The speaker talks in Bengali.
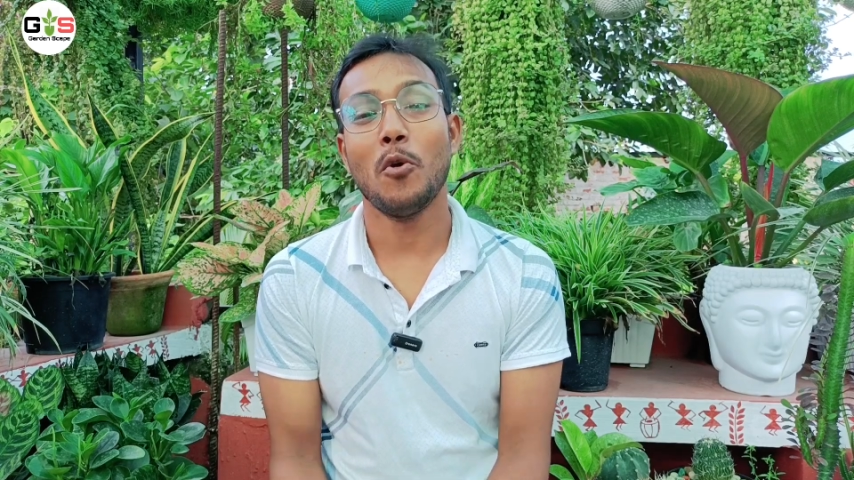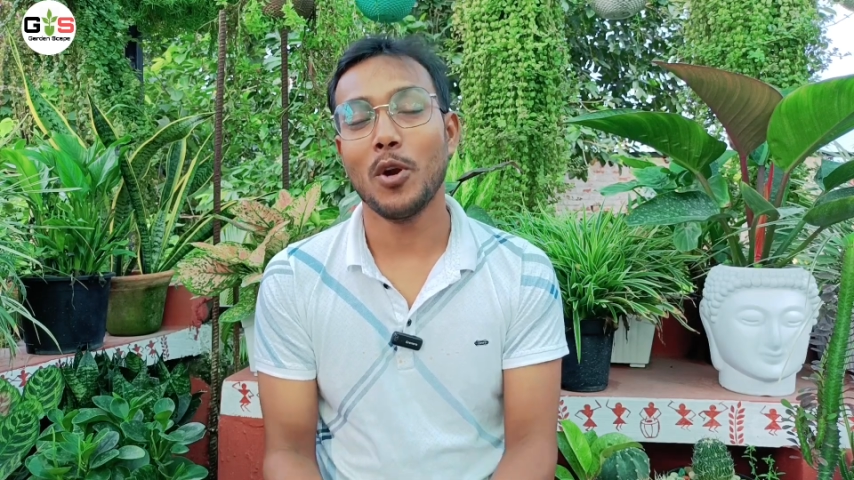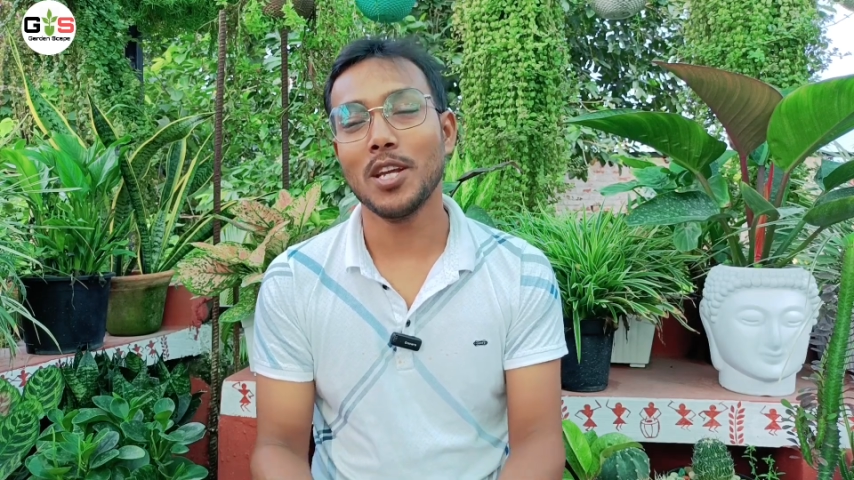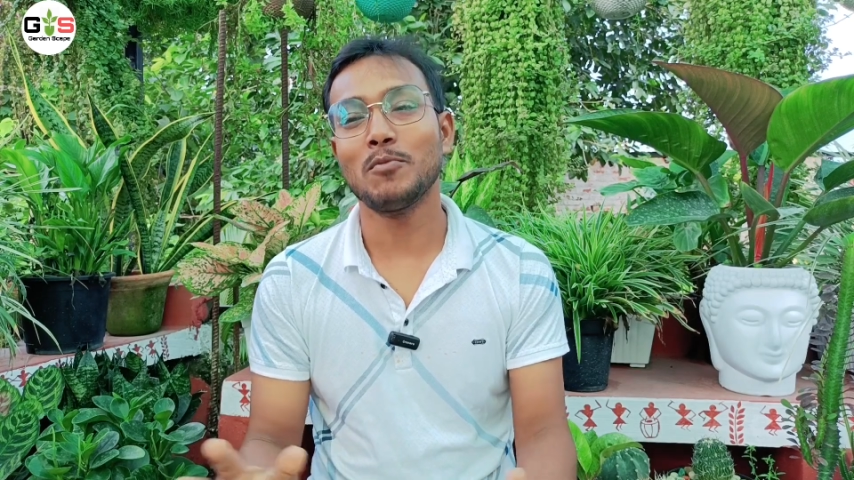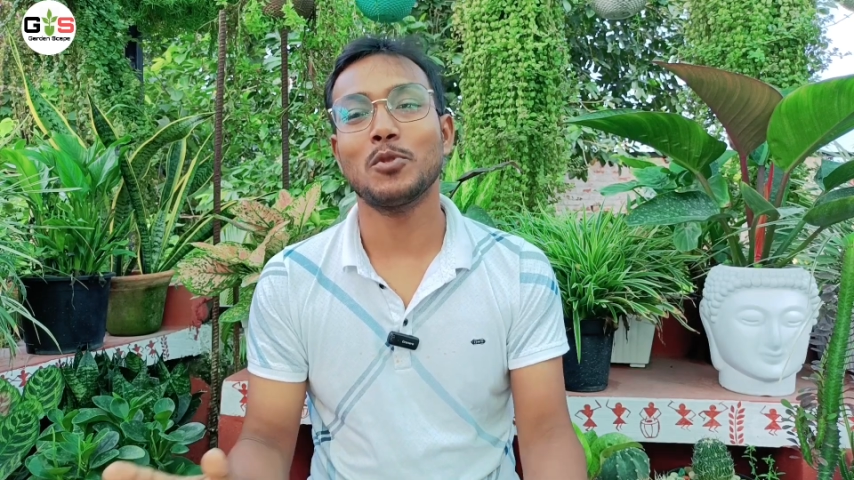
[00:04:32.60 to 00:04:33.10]

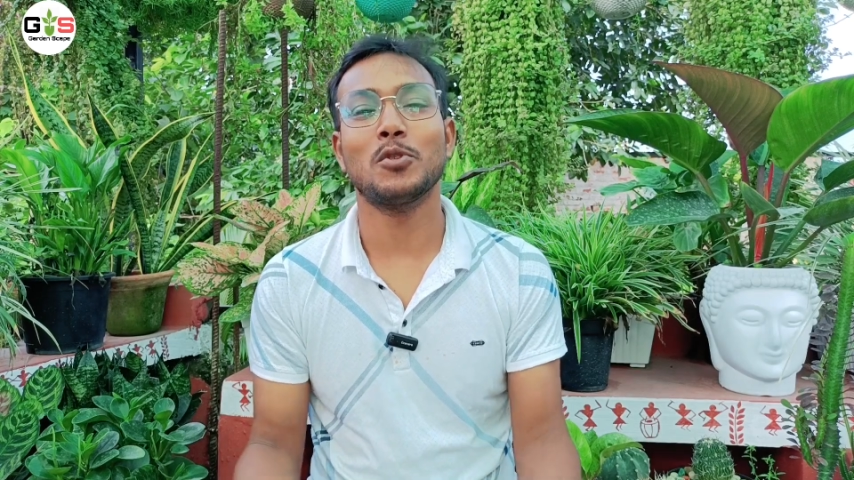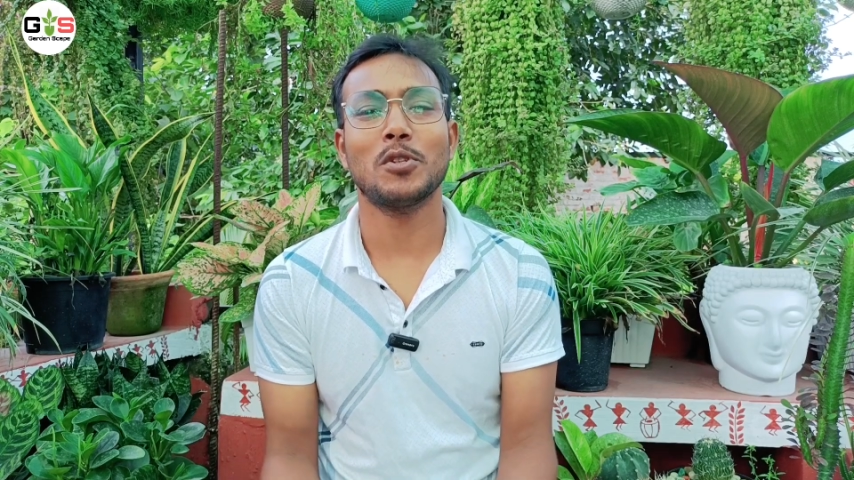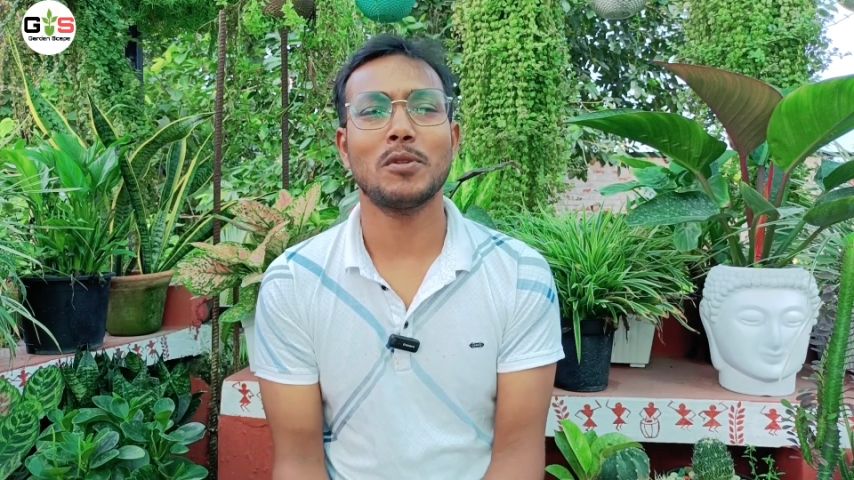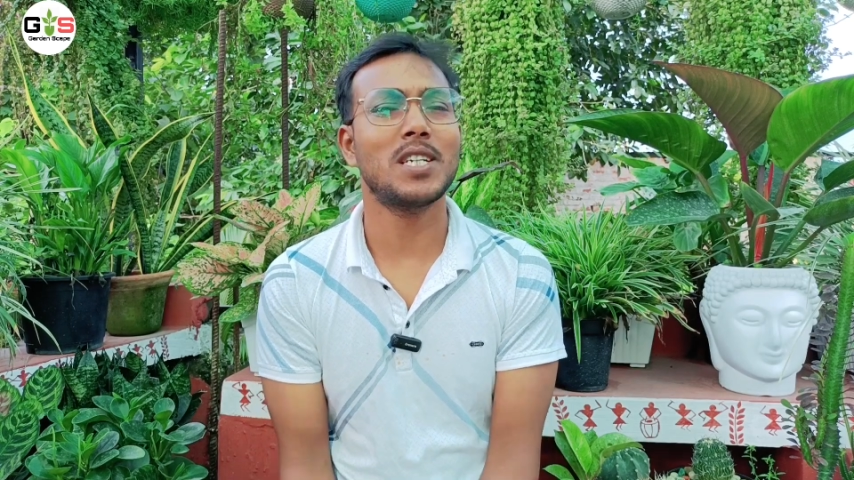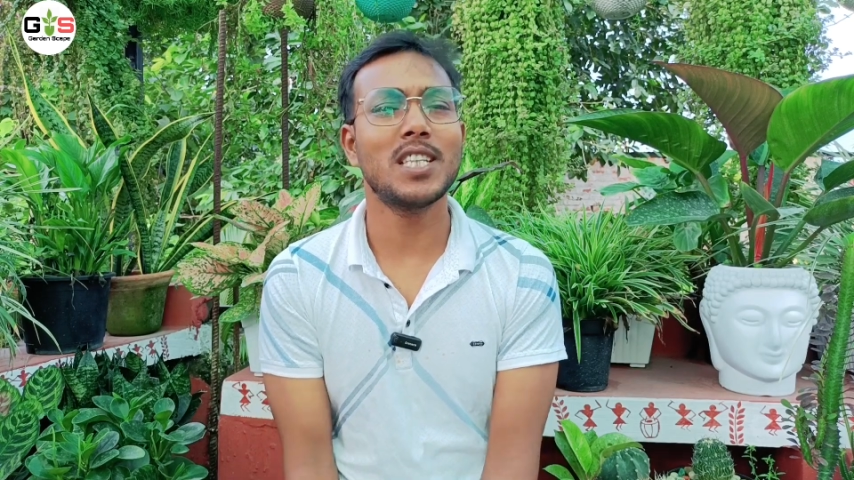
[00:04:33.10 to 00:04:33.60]
অনেক প্রচুর
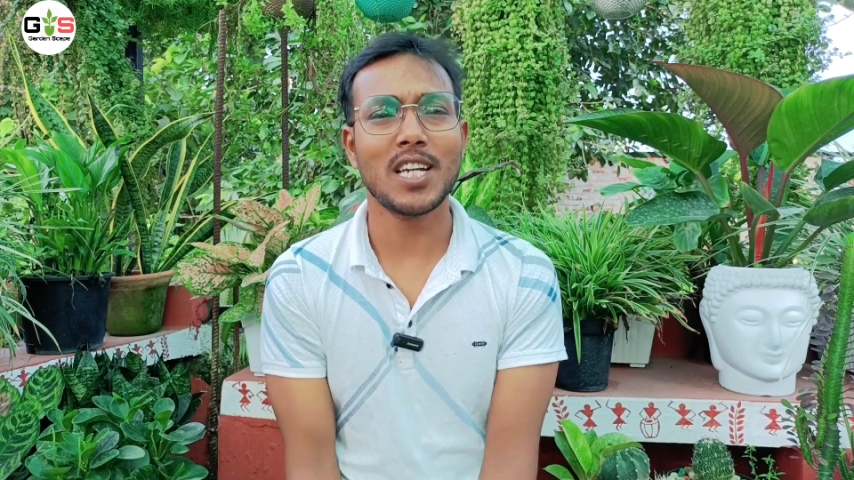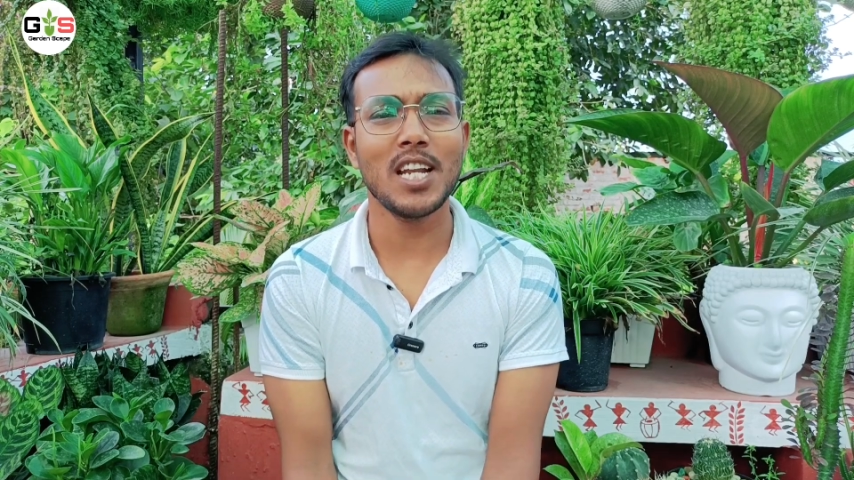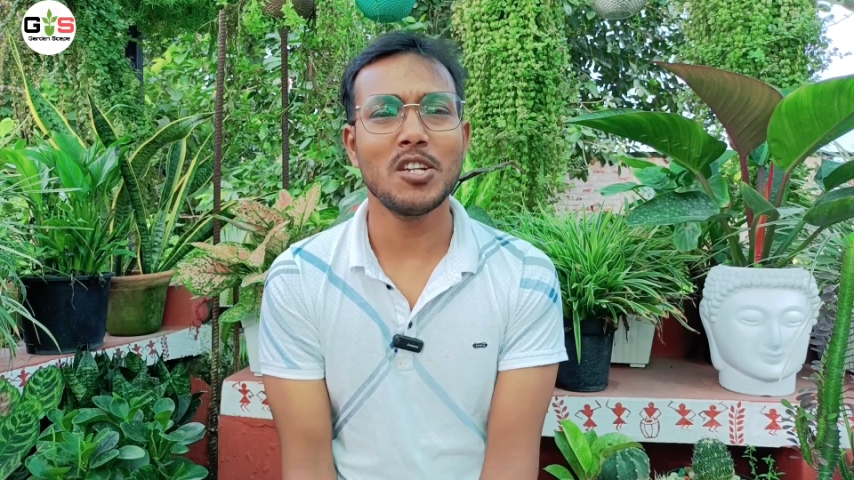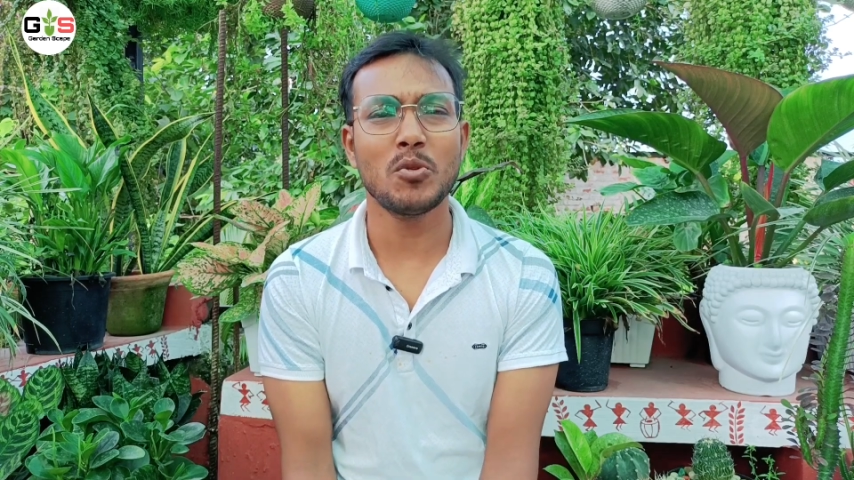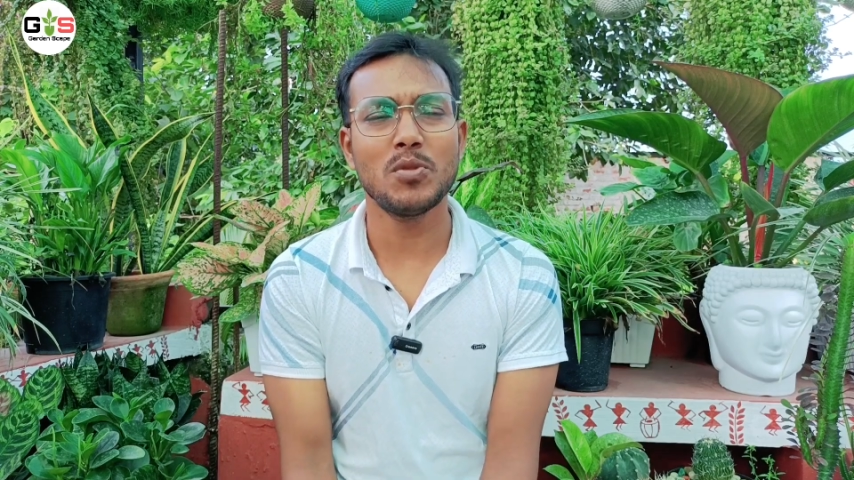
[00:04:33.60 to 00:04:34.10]

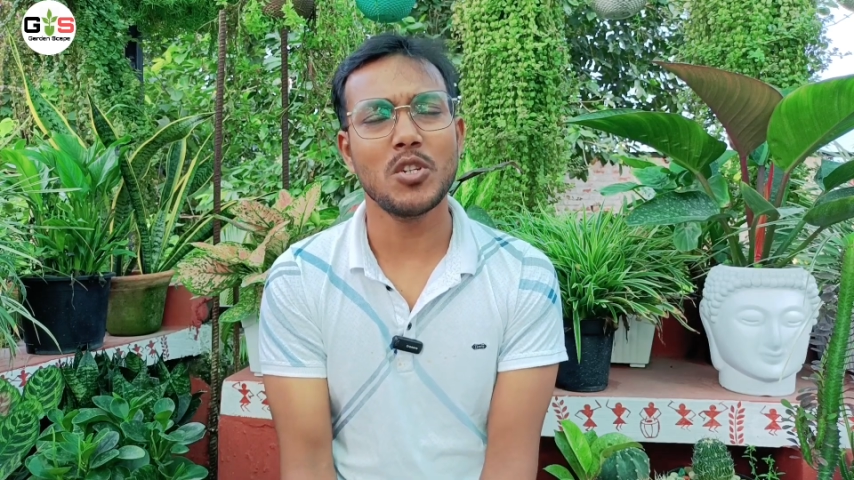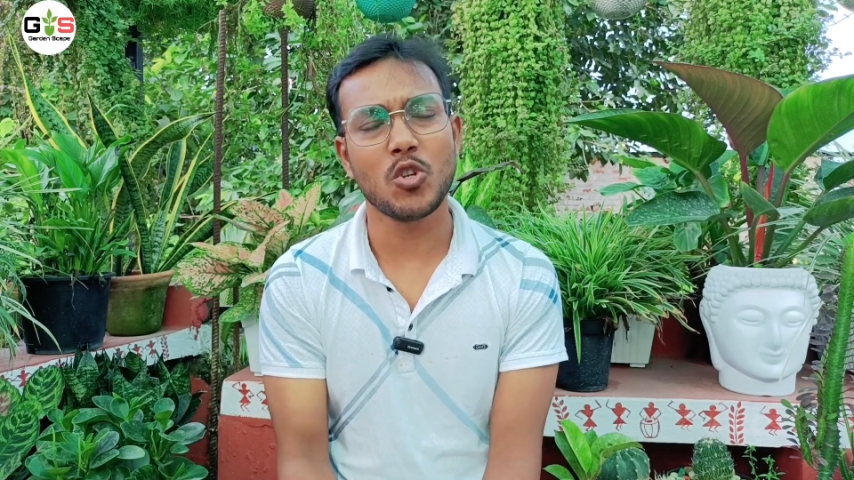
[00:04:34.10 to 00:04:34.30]
শীতকালীন সবজি